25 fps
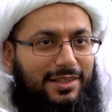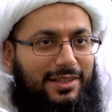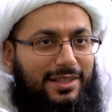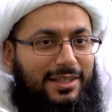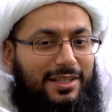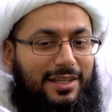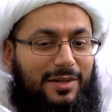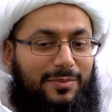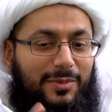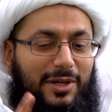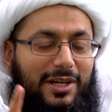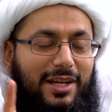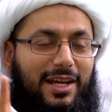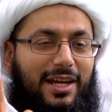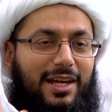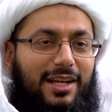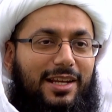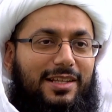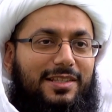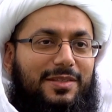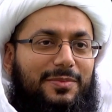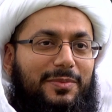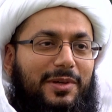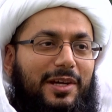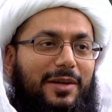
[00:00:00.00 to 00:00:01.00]
هي
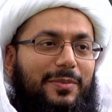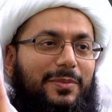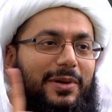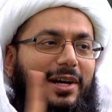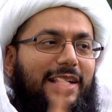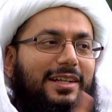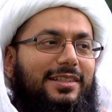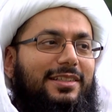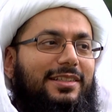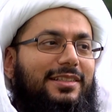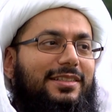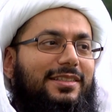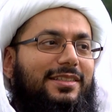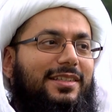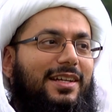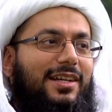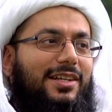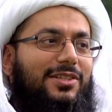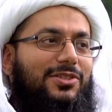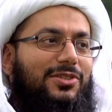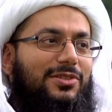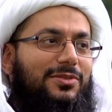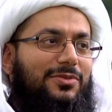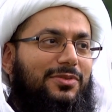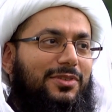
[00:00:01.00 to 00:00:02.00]
مرحله ما بعد
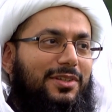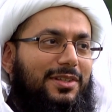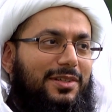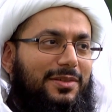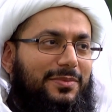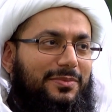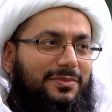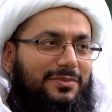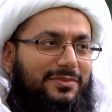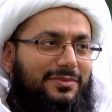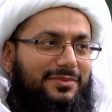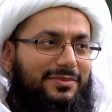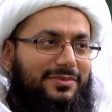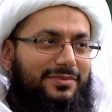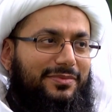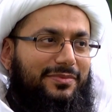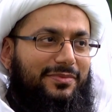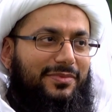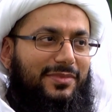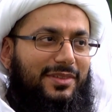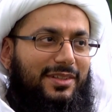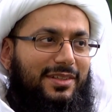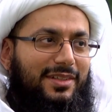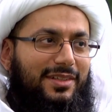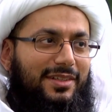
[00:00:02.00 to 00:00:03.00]
انتاج الفيلم
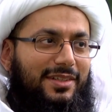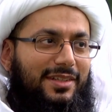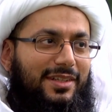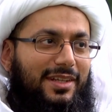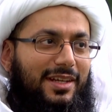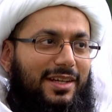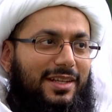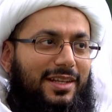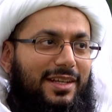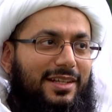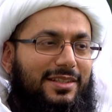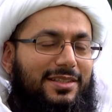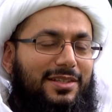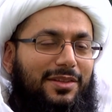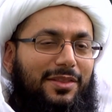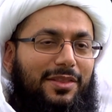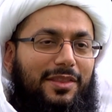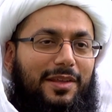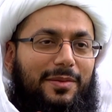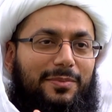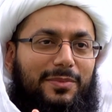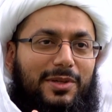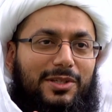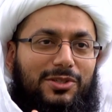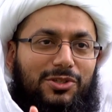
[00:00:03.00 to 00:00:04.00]
لانها
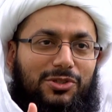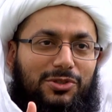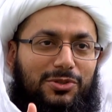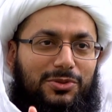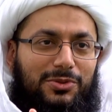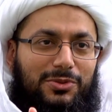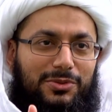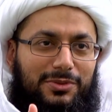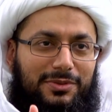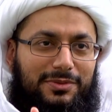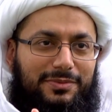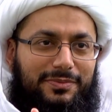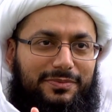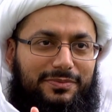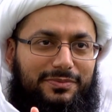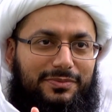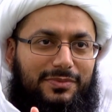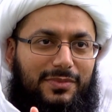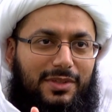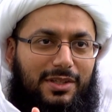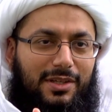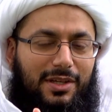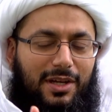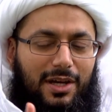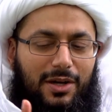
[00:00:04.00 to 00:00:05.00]
تتضمن شنو؟
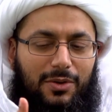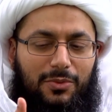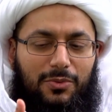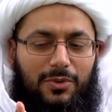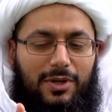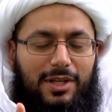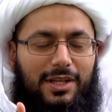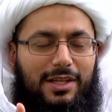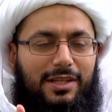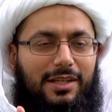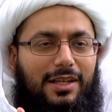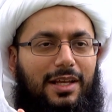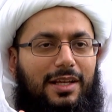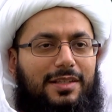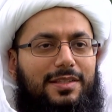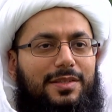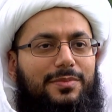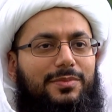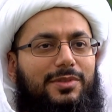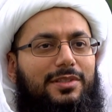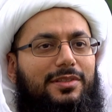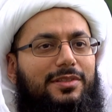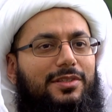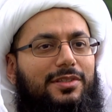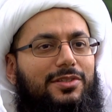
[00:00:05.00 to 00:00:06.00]
اولا
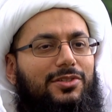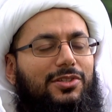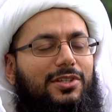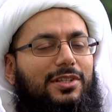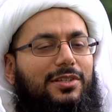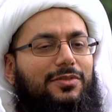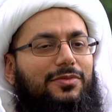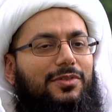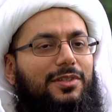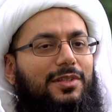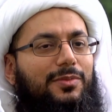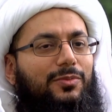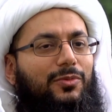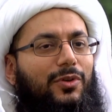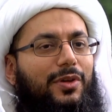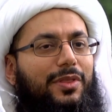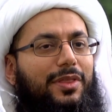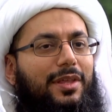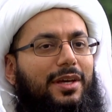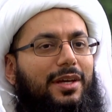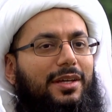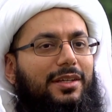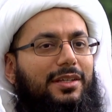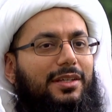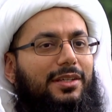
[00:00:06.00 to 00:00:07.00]
لازم تنتج لك فيلم
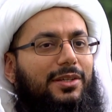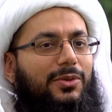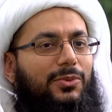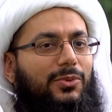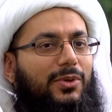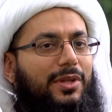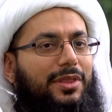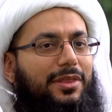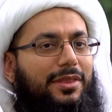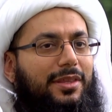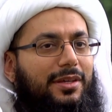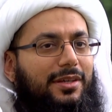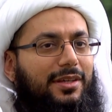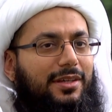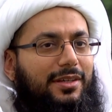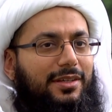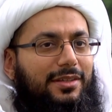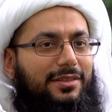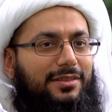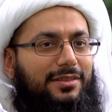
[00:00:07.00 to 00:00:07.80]
وثائقي يوثق